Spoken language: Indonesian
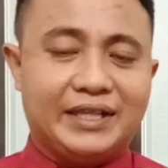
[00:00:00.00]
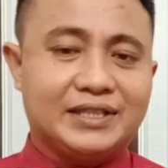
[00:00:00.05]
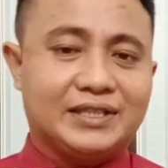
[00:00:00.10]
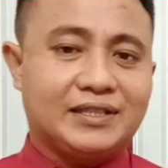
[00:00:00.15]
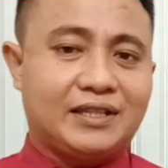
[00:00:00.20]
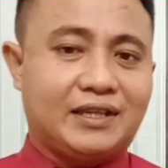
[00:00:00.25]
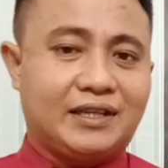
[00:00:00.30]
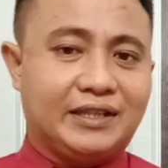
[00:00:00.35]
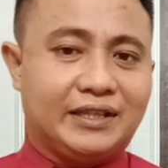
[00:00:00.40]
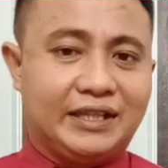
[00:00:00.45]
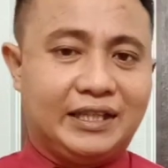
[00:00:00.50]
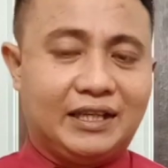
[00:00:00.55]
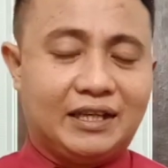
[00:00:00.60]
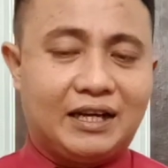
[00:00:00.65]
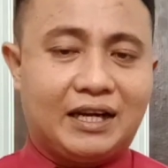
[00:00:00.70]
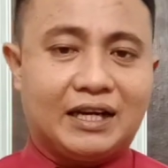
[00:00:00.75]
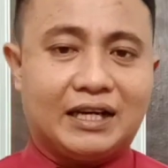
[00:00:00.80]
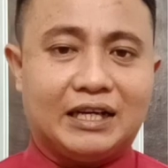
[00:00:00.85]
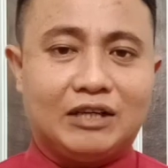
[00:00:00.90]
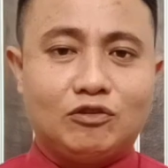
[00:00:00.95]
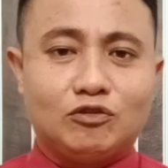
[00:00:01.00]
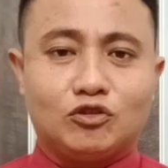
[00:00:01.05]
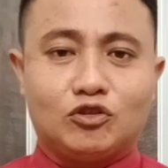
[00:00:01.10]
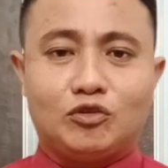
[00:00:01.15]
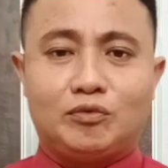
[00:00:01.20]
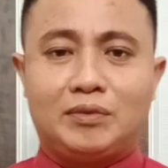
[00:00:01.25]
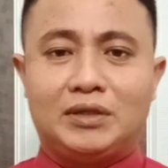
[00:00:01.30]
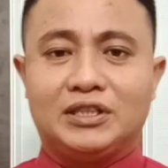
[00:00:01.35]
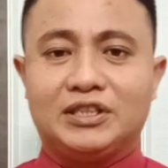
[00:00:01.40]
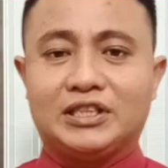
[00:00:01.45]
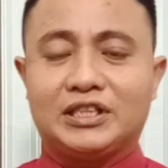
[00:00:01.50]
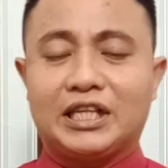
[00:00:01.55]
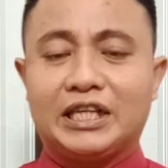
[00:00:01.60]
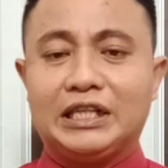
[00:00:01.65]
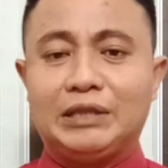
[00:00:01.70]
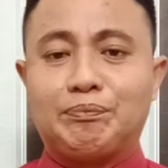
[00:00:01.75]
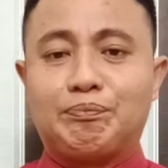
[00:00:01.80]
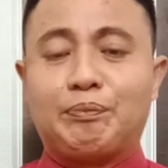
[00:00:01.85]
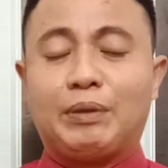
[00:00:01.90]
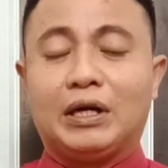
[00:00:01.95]
desa dilarang untuk
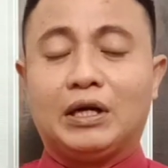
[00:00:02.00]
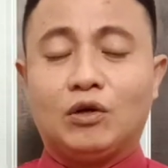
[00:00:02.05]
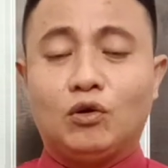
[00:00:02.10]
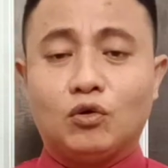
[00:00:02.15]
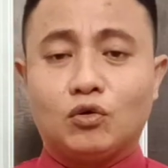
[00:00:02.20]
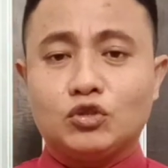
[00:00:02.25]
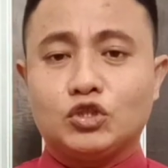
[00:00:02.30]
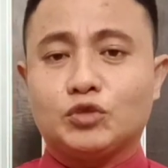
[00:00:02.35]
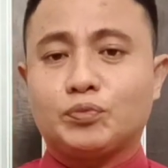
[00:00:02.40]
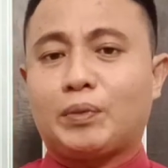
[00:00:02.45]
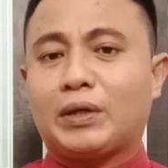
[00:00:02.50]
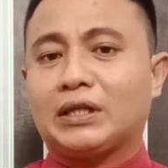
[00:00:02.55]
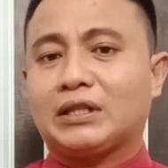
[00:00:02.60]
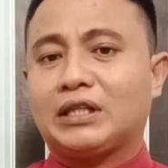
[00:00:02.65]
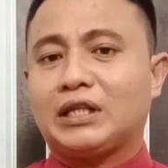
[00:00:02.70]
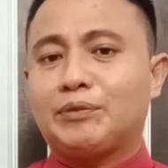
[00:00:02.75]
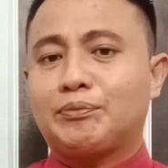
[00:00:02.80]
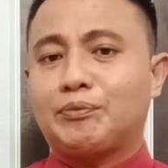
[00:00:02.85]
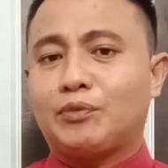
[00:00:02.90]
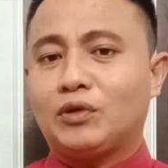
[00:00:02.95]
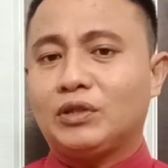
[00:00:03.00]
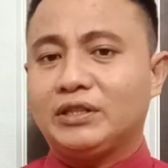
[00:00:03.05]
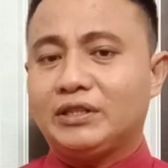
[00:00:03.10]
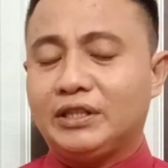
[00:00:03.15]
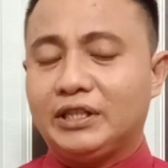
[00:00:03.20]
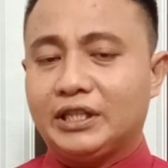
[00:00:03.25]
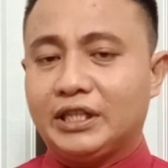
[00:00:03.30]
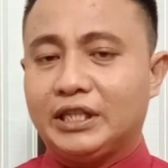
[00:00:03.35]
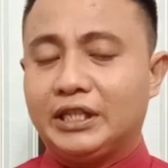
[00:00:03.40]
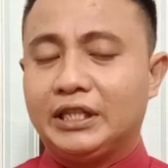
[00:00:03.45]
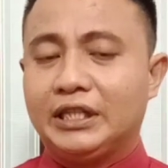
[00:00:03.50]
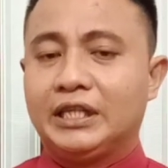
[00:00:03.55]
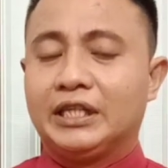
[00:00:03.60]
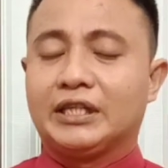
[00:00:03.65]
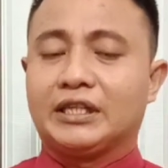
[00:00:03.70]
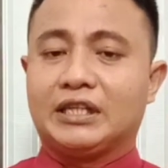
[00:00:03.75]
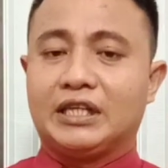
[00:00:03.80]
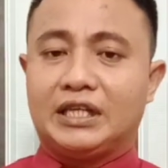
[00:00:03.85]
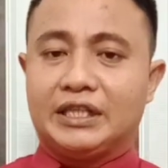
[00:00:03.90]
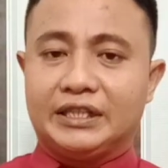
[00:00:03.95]
menjadi pengurus partai politik,
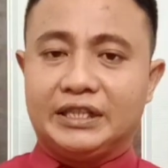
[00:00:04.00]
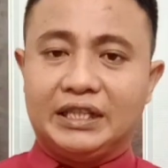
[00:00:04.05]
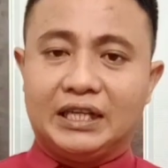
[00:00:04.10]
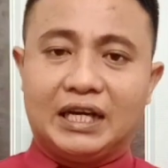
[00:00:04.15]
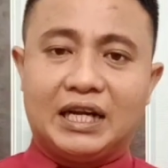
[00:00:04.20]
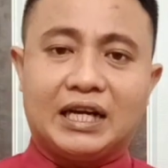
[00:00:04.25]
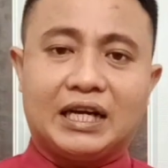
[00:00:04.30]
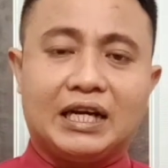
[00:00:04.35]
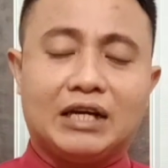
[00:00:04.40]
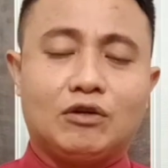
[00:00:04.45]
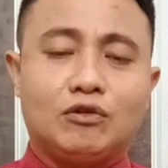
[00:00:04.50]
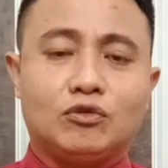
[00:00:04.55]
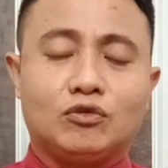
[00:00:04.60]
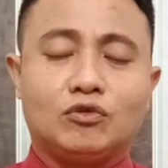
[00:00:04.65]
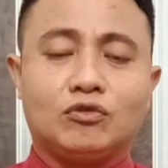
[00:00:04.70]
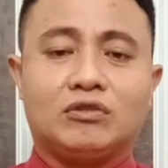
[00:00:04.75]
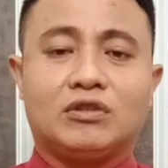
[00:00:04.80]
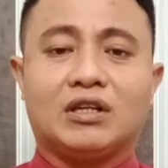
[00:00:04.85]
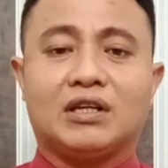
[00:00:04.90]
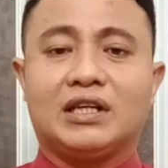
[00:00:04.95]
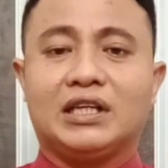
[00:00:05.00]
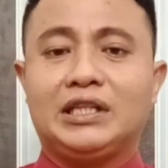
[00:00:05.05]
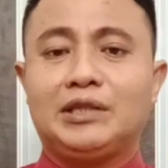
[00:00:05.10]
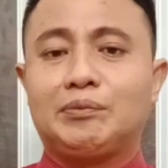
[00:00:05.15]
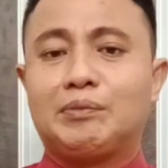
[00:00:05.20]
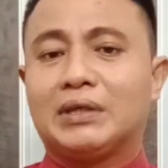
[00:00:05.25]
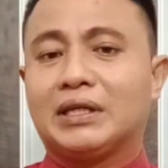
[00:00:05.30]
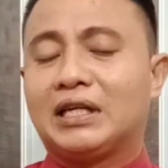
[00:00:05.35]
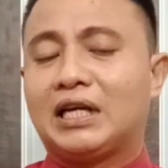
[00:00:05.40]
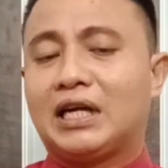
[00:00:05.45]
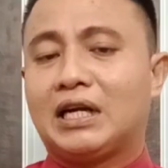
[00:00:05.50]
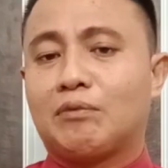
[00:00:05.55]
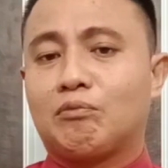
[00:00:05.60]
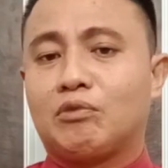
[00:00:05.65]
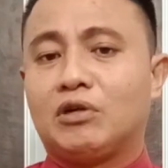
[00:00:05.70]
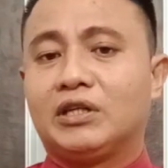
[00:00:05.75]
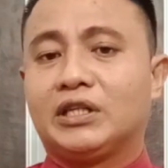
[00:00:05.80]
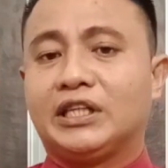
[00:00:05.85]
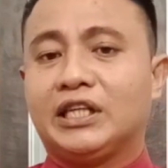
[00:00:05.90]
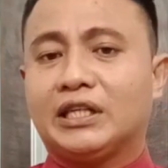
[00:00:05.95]
dan dilarang untuk terlibat dalam
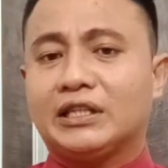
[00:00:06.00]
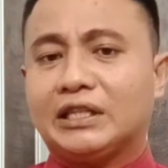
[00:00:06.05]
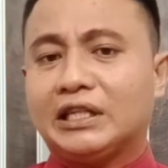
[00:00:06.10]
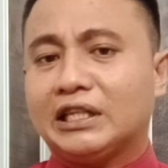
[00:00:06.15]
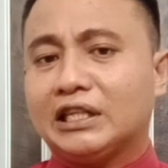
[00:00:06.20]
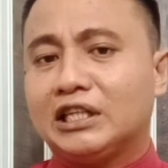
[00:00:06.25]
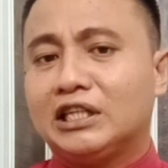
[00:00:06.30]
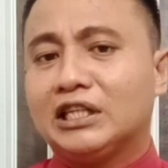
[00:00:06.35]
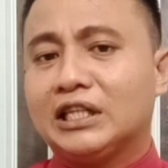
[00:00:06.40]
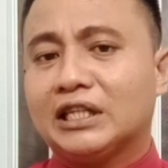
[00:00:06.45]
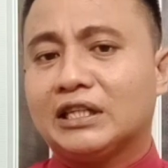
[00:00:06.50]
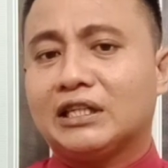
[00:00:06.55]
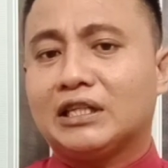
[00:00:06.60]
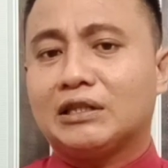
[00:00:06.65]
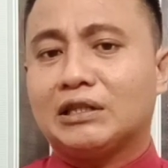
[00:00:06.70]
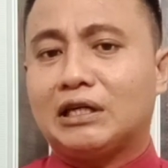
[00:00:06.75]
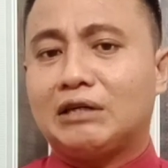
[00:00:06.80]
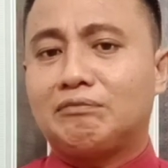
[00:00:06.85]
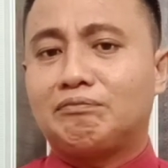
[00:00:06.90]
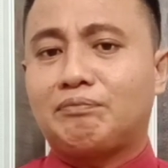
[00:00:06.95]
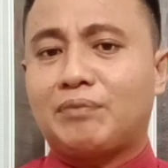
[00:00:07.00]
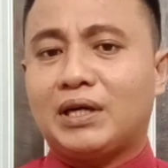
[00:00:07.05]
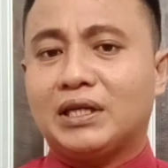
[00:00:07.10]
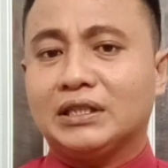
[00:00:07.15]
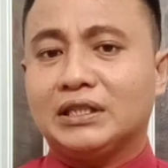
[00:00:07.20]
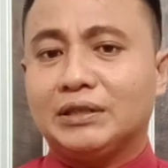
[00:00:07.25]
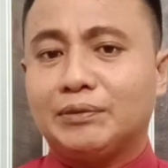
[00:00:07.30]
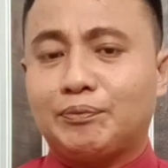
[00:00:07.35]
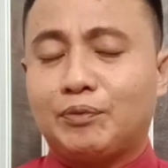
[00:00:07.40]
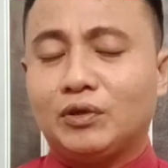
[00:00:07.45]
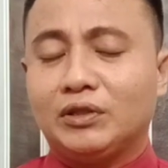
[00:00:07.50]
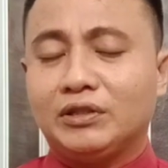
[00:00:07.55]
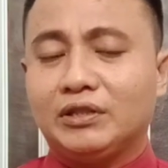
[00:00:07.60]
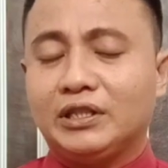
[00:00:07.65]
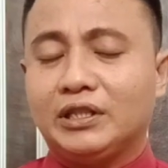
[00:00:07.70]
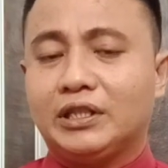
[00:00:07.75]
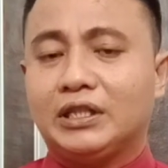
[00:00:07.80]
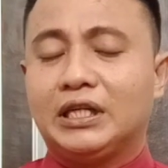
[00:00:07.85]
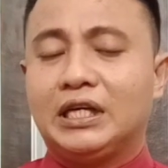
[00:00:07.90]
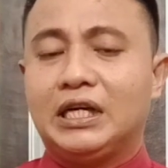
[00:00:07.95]
kegiatan-kegiatan kampanye
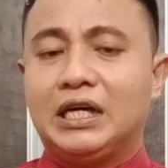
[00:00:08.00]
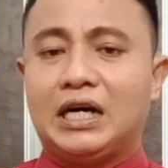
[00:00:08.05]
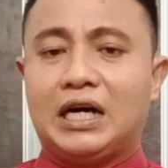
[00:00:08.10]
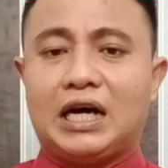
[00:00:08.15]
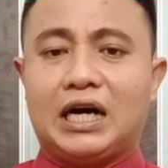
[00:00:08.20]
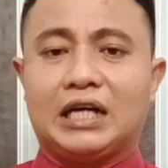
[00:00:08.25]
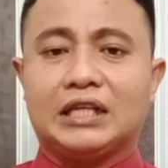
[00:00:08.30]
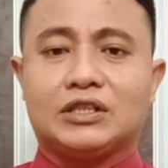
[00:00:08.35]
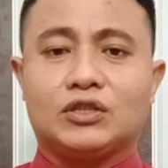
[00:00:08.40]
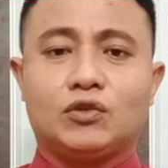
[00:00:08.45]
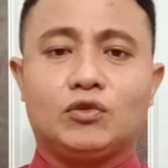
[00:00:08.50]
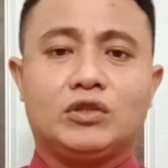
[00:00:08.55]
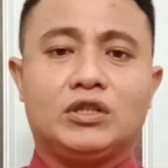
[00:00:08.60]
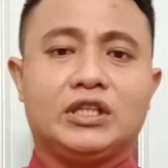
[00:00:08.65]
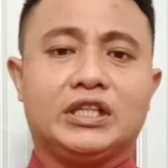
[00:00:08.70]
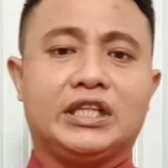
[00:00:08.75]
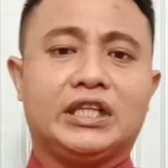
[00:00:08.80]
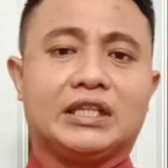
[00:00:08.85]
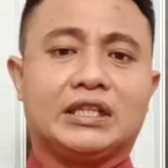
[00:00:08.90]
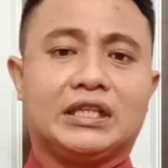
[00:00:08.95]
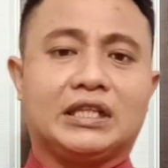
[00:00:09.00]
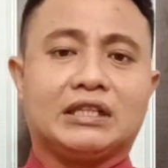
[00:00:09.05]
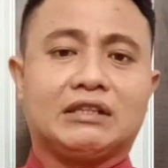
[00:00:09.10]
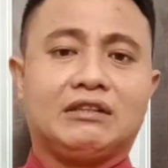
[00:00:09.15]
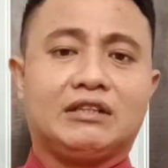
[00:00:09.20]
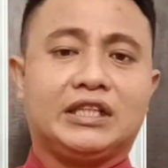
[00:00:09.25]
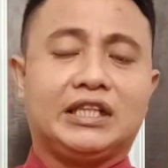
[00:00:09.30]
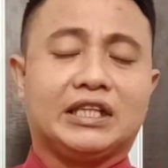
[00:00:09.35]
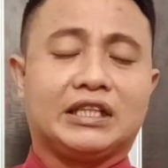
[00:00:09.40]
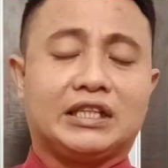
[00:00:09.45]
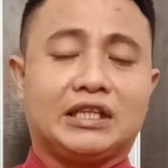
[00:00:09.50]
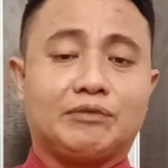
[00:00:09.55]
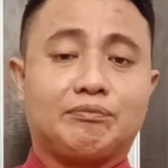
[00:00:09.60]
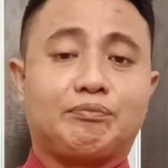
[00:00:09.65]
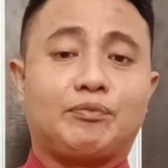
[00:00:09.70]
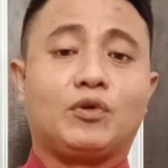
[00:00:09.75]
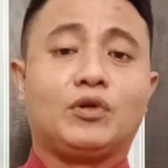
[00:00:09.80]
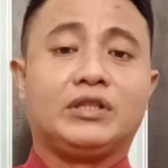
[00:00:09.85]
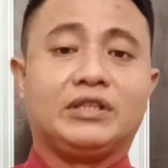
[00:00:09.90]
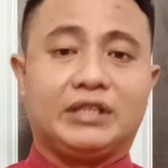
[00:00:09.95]
politik atau
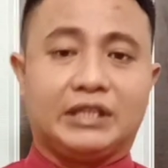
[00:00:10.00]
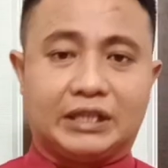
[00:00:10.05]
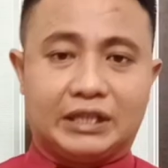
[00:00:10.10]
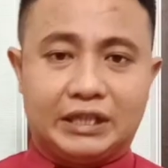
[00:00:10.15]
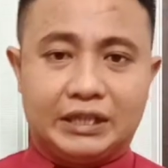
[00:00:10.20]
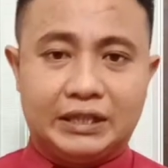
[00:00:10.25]
kegiatan-kegiatan politik.